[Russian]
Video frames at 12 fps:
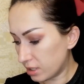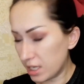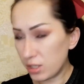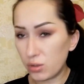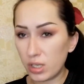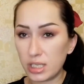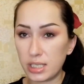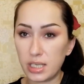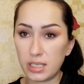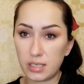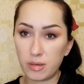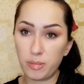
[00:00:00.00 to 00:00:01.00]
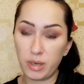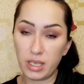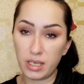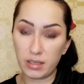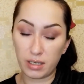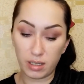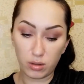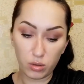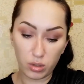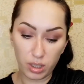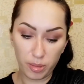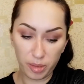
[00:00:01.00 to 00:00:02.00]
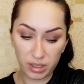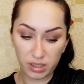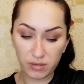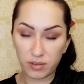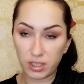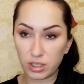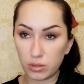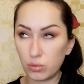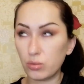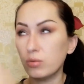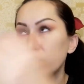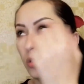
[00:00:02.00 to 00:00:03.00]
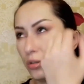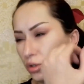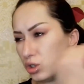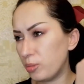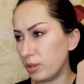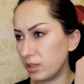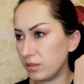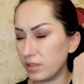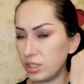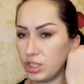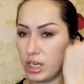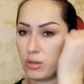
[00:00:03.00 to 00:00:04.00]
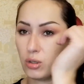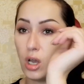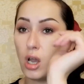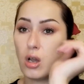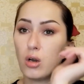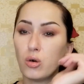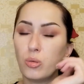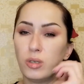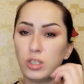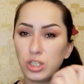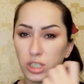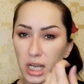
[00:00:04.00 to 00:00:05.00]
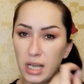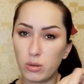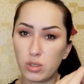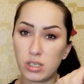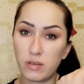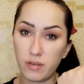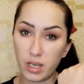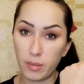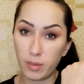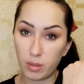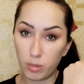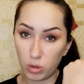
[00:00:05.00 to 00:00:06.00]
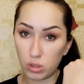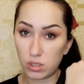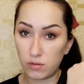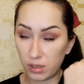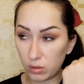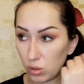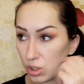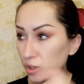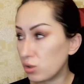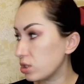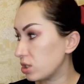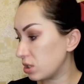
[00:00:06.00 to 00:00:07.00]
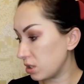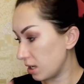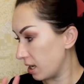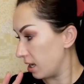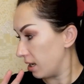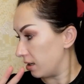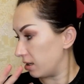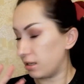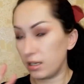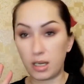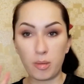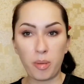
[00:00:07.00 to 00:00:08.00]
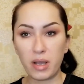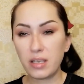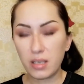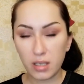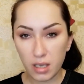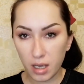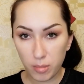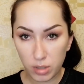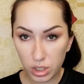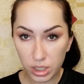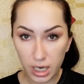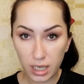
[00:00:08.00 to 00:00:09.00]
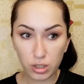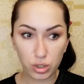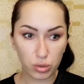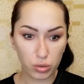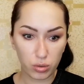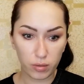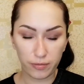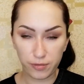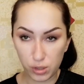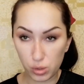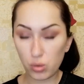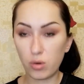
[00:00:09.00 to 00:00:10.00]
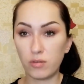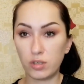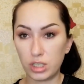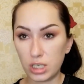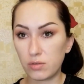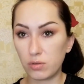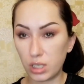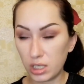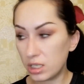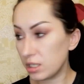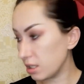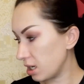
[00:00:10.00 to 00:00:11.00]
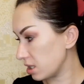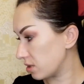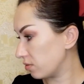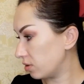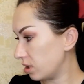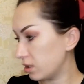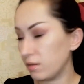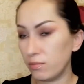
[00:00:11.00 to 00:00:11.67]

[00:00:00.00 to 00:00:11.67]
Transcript: Здесь у нас есть компоненты, которые предотвращают, ну не то что предотвращают, уменьшают со временем рост волос. То есть э, компания не обещает, что все, вы сейчас вот один раз вот